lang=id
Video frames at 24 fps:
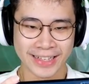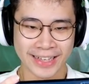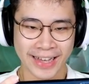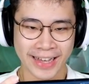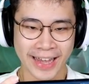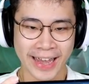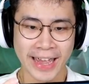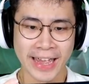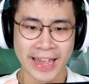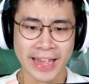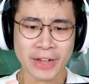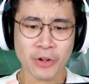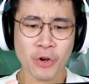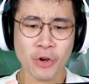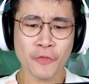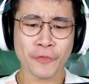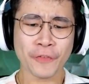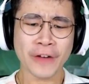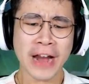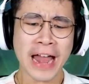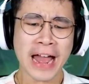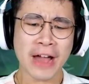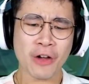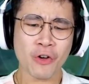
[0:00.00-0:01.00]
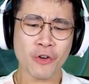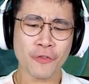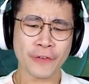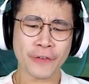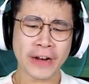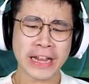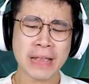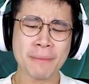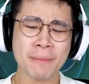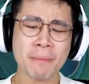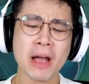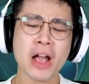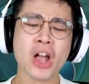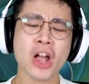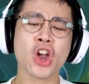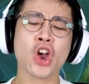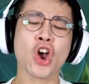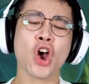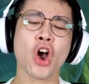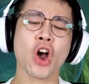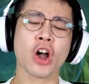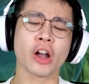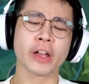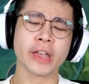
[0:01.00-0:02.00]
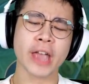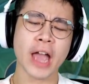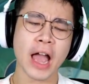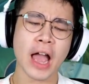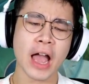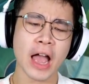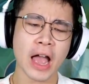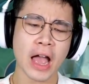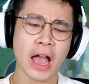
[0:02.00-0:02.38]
hey, kufra kufranya bengong ya